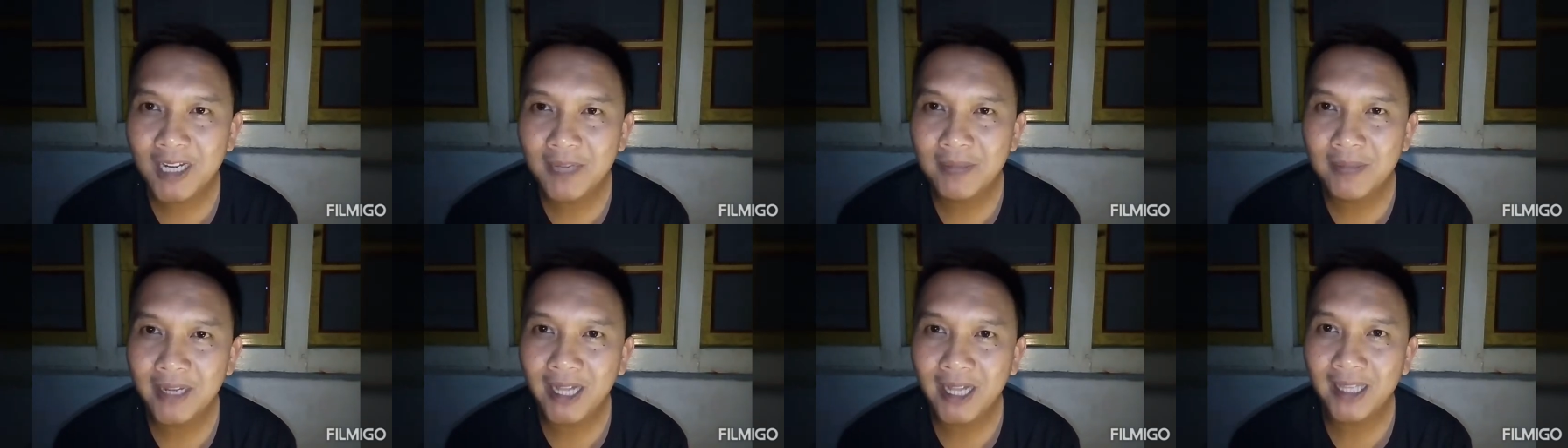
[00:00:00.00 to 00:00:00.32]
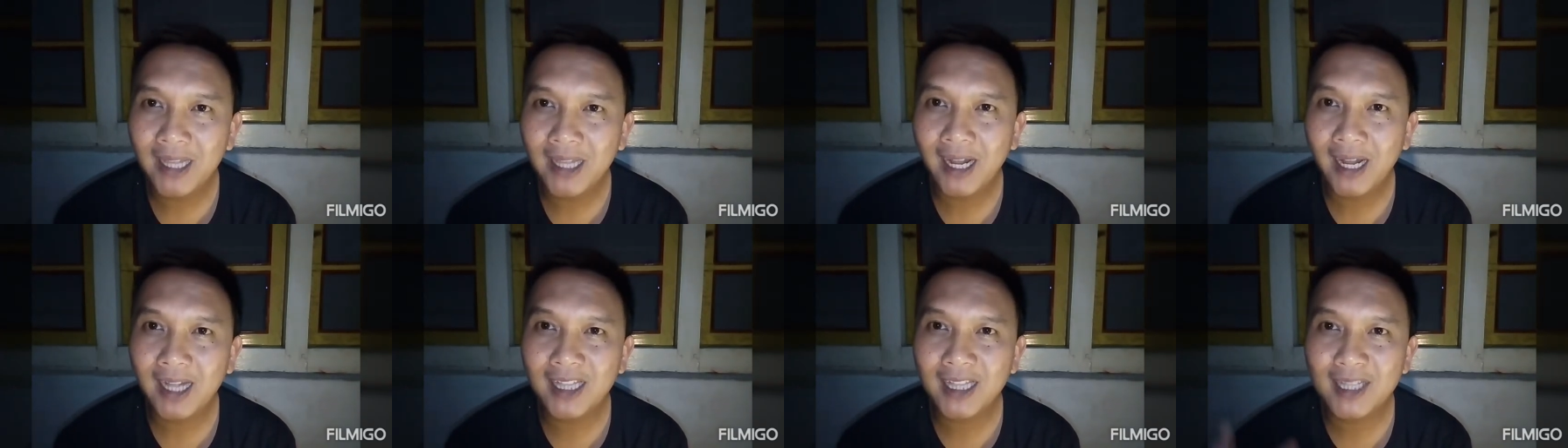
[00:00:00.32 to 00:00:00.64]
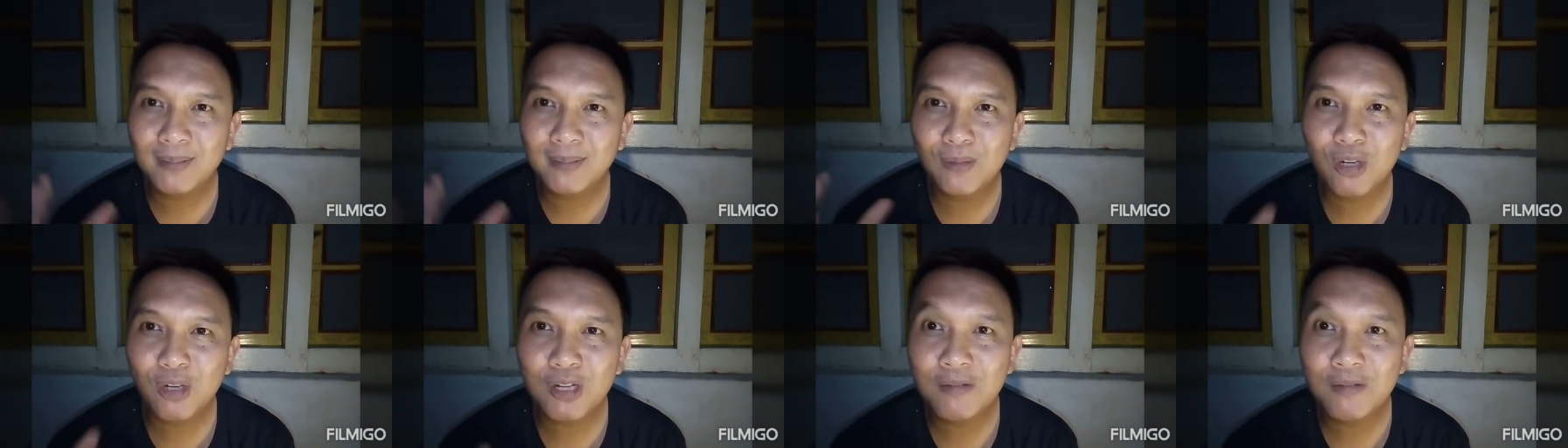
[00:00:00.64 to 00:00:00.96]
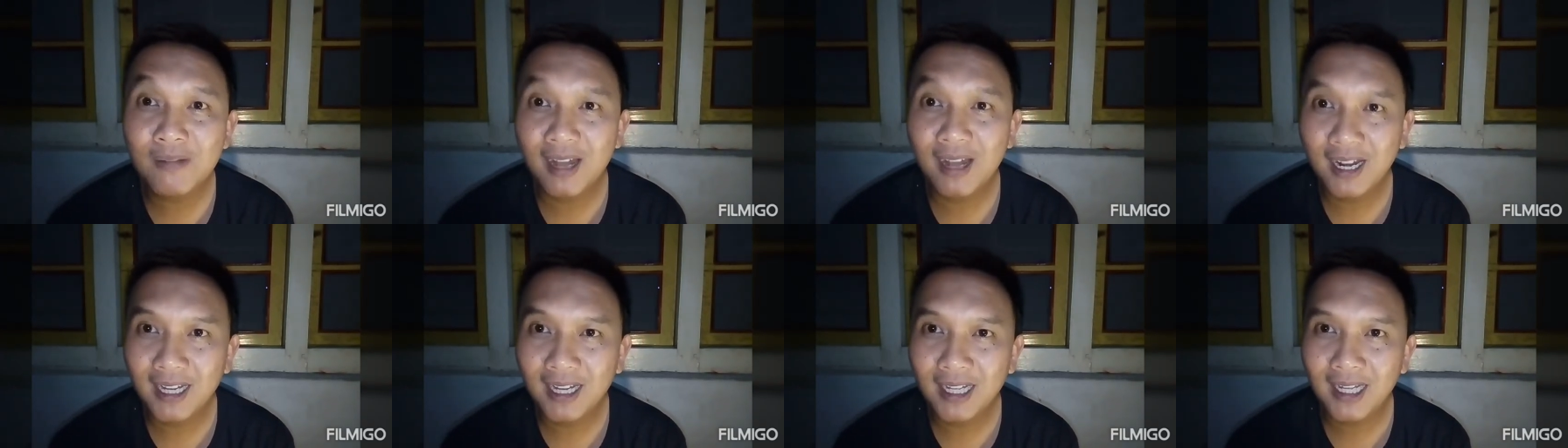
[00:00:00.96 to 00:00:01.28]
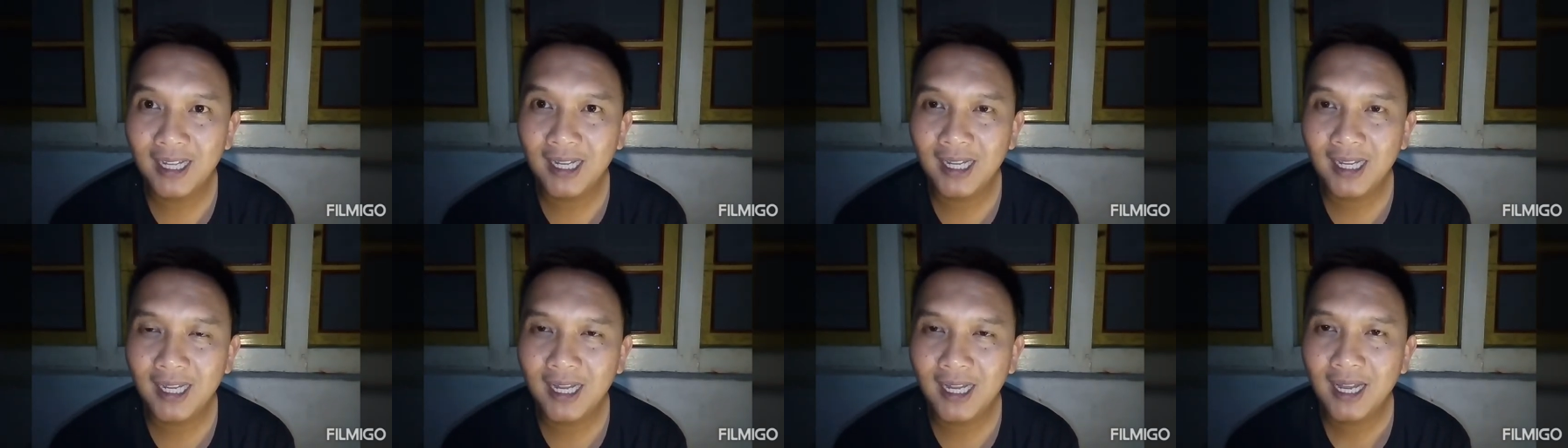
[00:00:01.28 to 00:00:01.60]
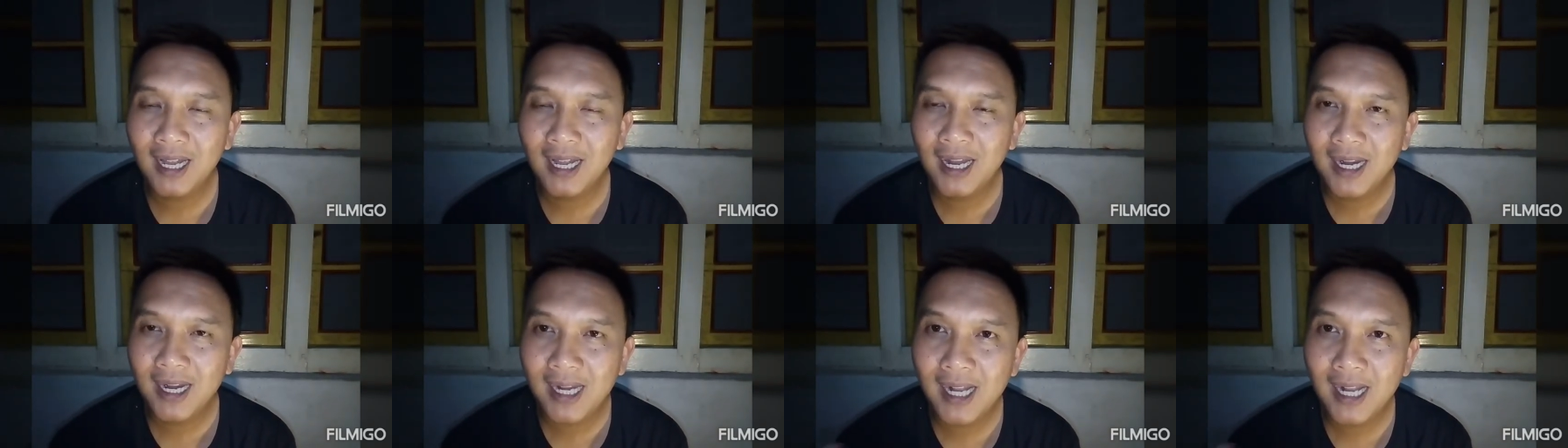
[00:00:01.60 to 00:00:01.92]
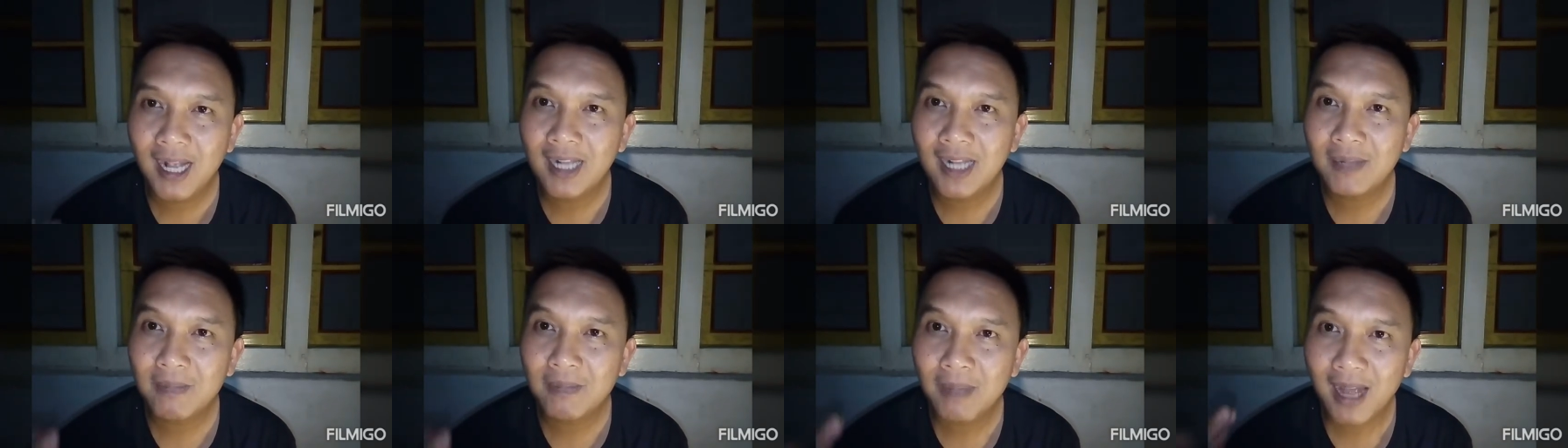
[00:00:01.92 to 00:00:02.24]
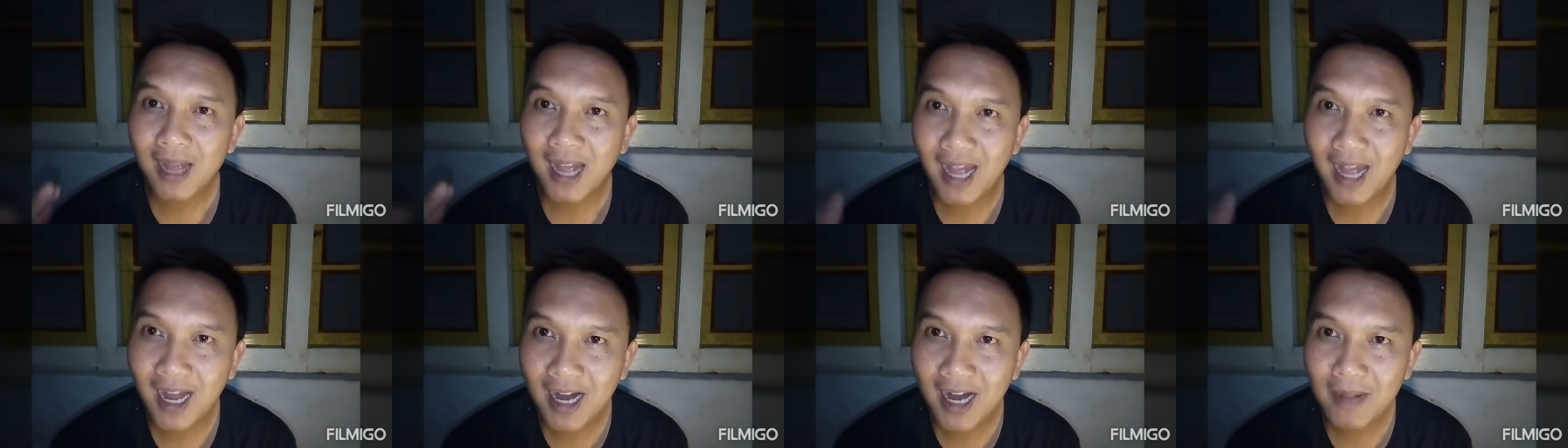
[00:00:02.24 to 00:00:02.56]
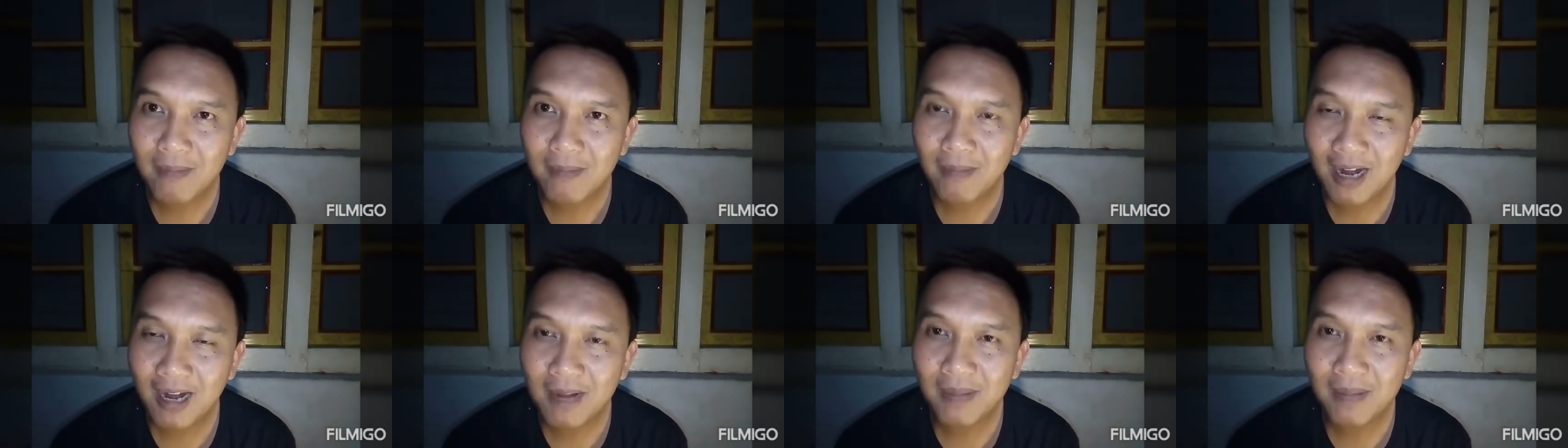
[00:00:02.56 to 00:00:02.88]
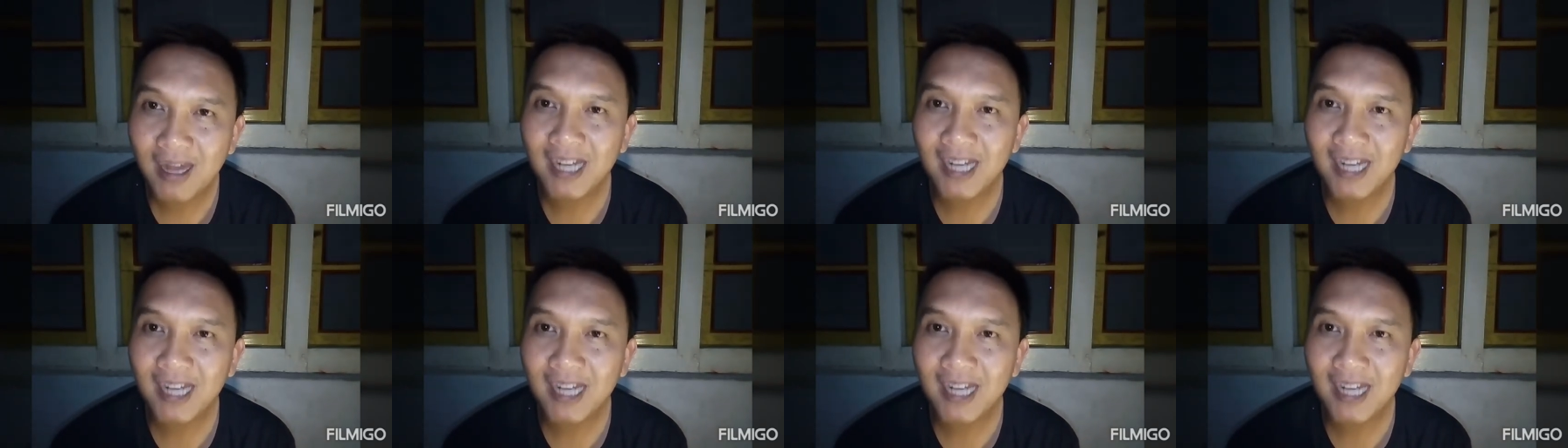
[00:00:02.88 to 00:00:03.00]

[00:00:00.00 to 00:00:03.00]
Pada malam hari ini kita ketemu kembali dan